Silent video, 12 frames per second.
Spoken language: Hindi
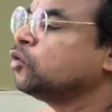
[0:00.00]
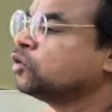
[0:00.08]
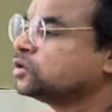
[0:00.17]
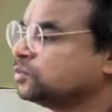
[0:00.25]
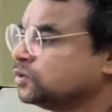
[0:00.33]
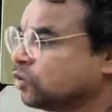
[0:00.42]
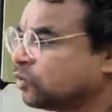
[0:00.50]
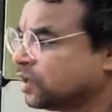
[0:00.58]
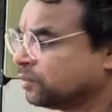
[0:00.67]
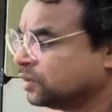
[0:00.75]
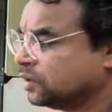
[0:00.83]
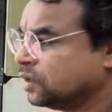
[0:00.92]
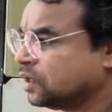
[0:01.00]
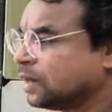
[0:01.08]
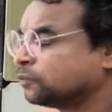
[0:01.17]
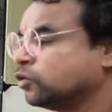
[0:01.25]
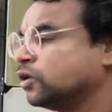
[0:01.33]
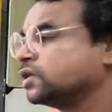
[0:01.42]
लोगों को समझाओगे आप
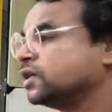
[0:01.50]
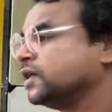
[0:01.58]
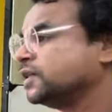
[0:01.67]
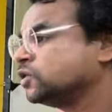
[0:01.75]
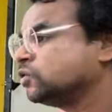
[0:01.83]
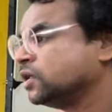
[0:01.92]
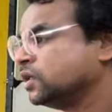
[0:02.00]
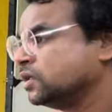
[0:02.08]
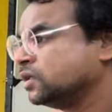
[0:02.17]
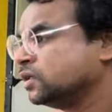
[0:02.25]
आप तो लड़ते ही रह जाओगे